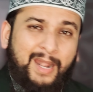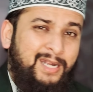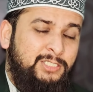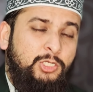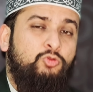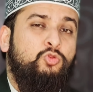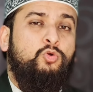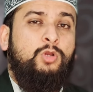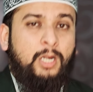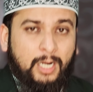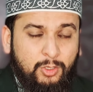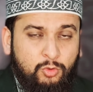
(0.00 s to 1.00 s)
बैठ जाऊं तो
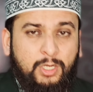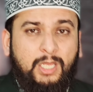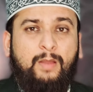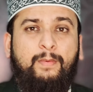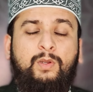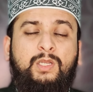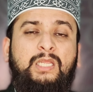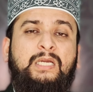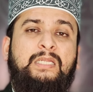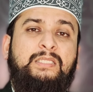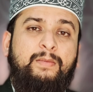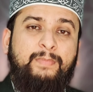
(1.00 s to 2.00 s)
खड़े होने का मन नहीं
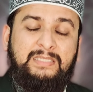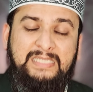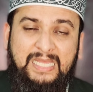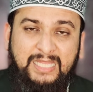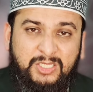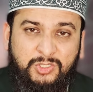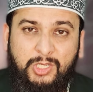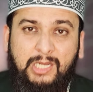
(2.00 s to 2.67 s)
करता मैं ज़्यादा